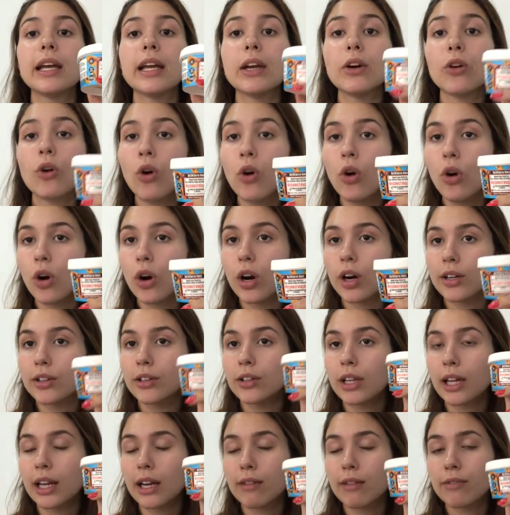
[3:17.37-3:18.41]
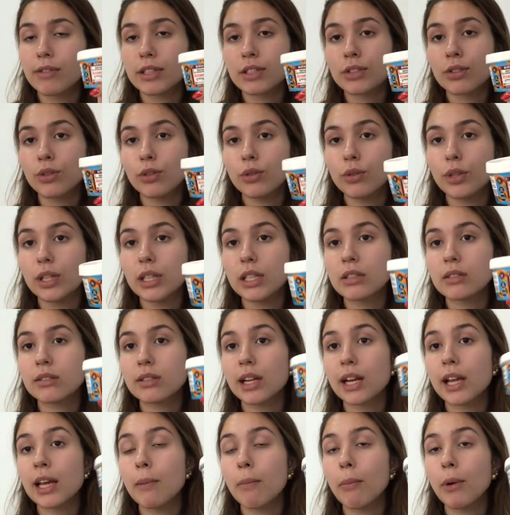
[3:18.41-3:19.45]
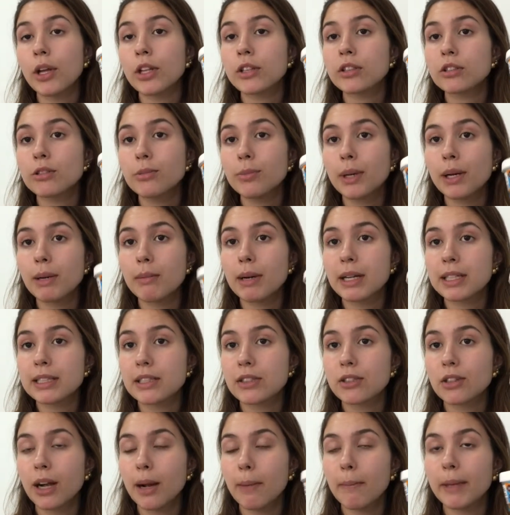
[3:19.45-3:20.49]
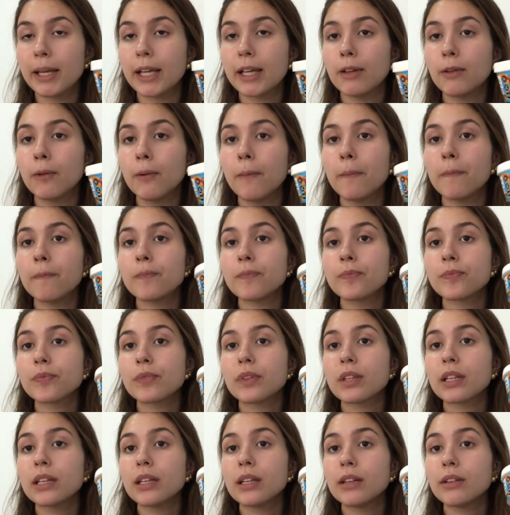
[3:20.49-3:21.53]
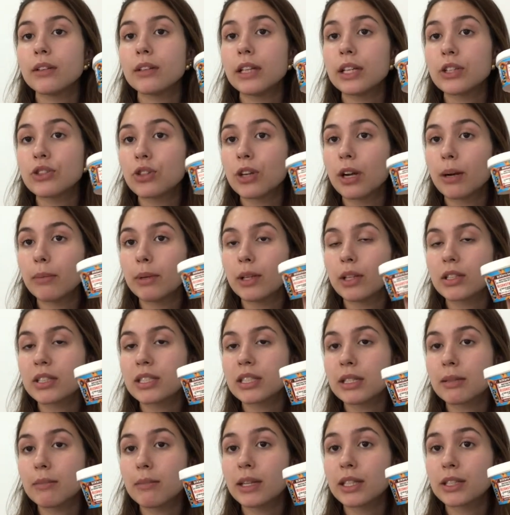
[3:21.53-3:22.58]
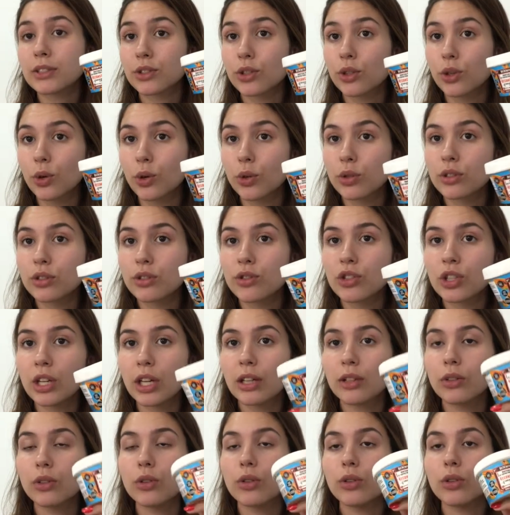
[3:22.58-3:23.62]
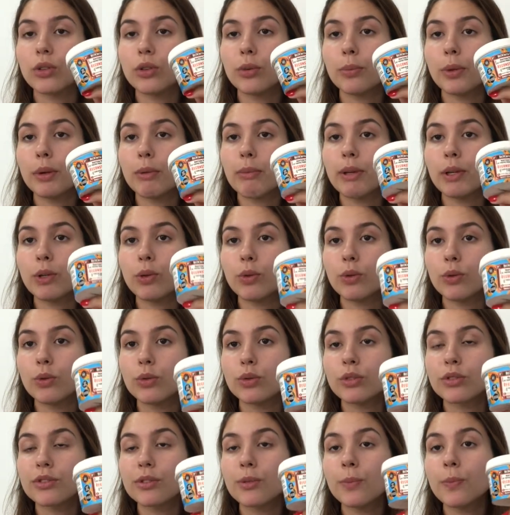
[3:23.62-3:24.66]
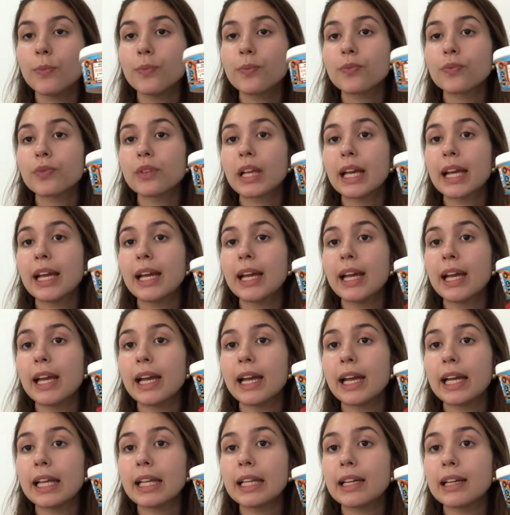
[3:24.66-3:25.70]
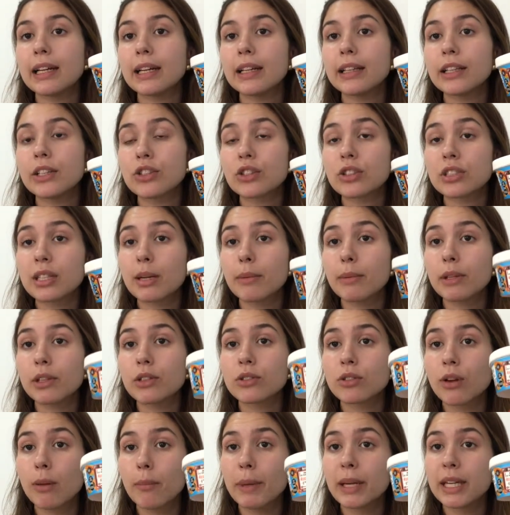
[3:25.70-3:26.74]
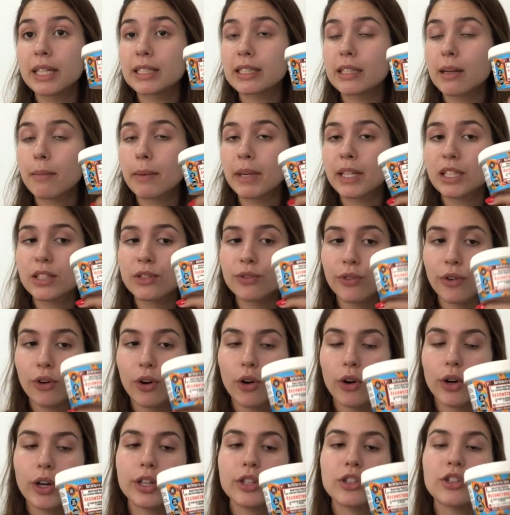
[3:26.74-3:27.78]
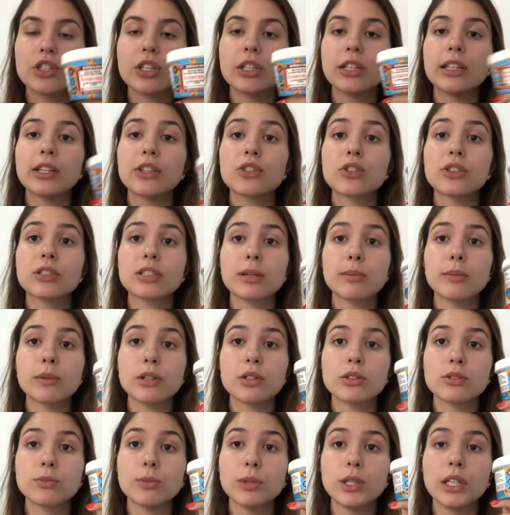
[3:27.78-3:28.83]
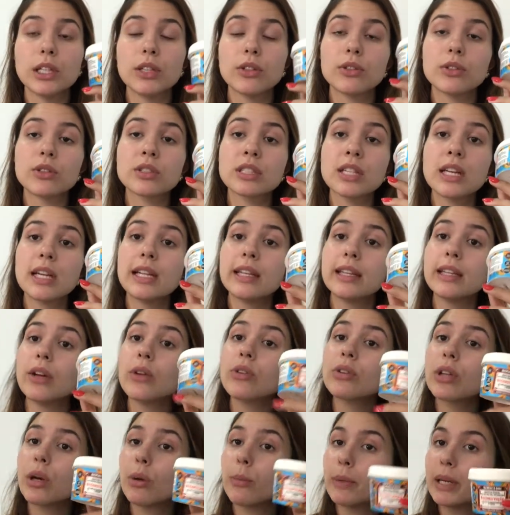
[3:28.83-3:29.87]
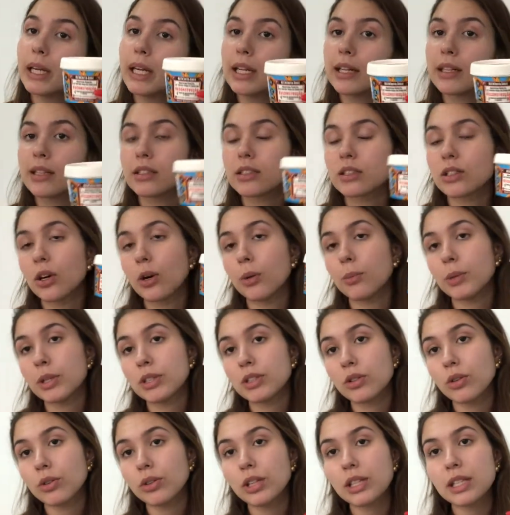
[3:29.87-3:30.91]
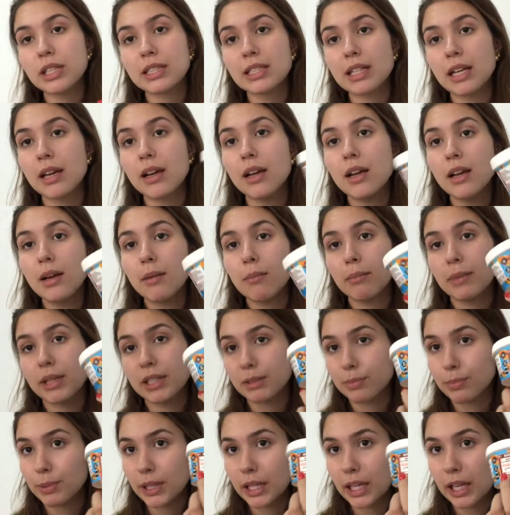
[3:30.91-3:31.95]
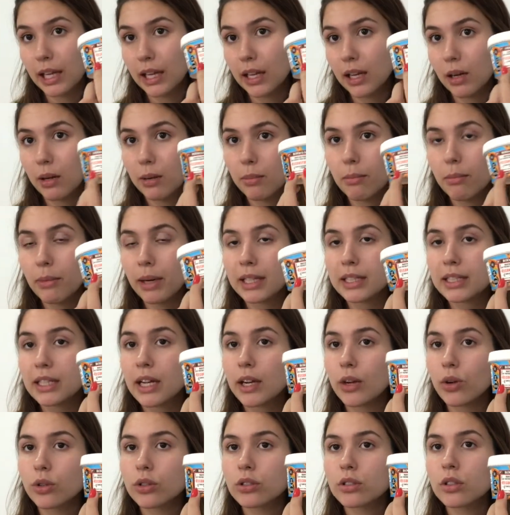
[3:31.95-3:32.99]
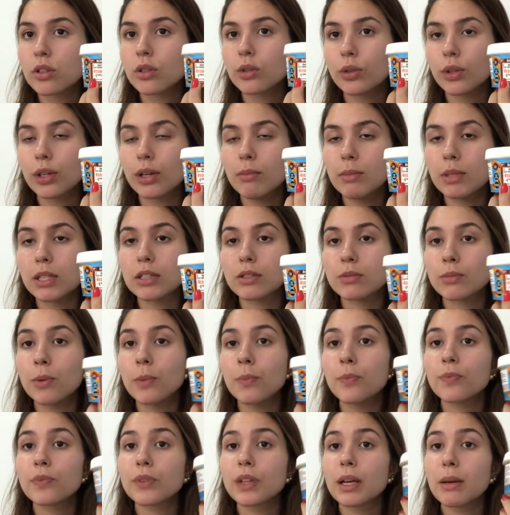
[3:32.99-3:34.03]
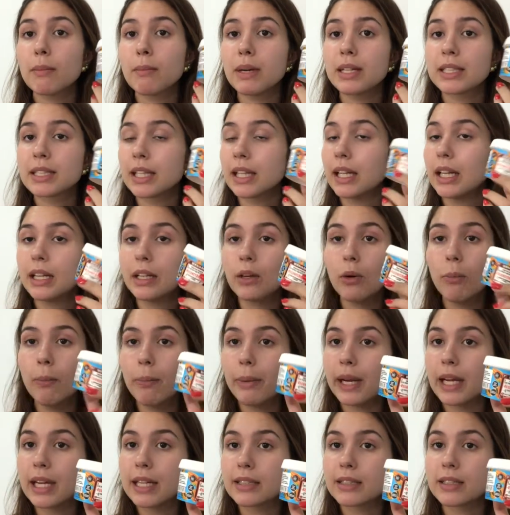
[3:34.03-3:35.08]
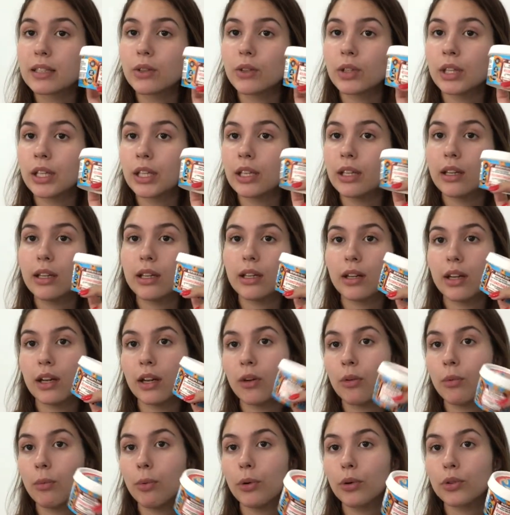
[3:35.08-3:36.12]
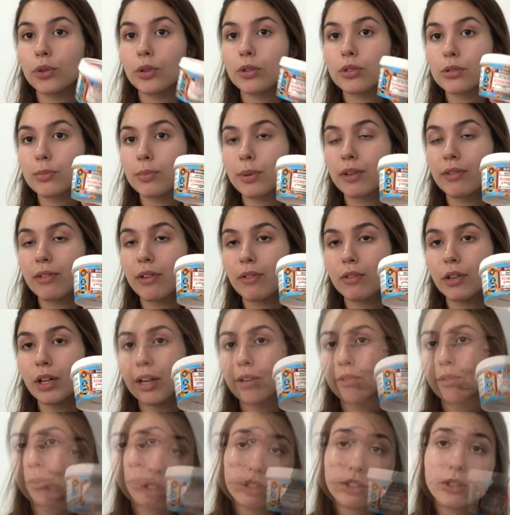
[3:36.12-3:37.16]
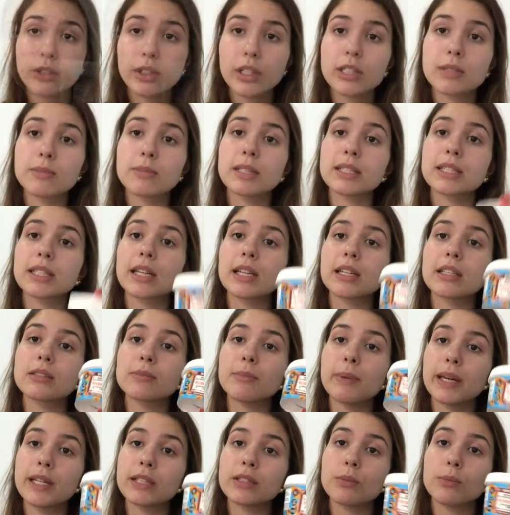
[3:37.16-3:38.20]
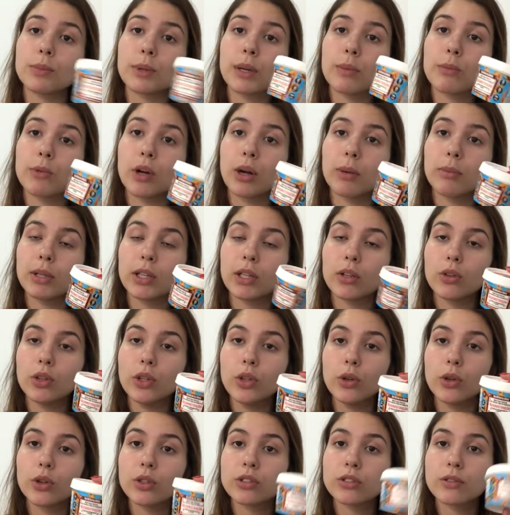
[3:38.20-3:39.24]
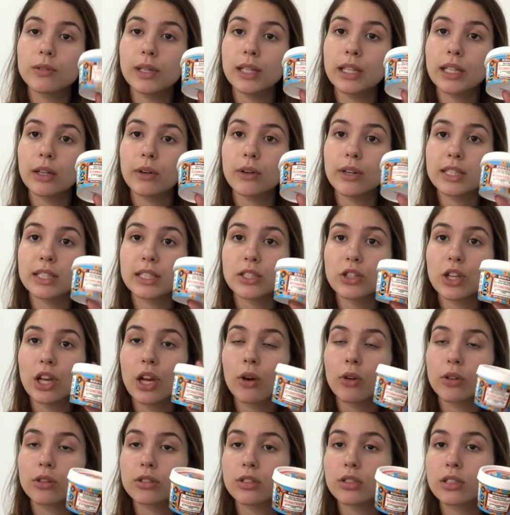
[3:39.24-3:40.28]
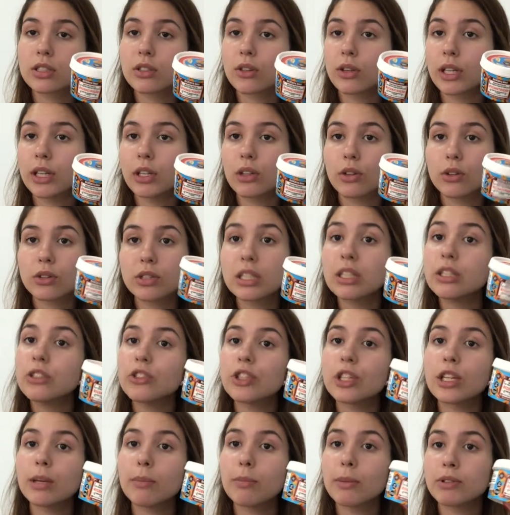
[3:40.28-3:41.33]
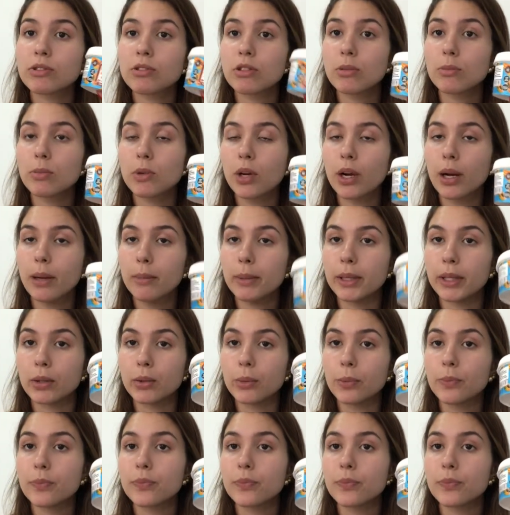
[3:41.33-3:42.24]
Eu concordo que ela faz tudo isso, ela repõe super a massa do cabelo, deixa o cabelo assim mais grosso já no, no primeiro uso. Ela deixa os cabelos com aparência mais forte, deixa os cabelos bonitos, não tão brilhantes como as outras, né? Mas porque ela é mais reconstrutora mesmo mas ela não pesa, o que é um ponto super favorável. Eu quando as máscaras pesam, porque meu cabelo é oleoso, então essa de reconstrução aqui eu não senti que pesou no meu cabelo.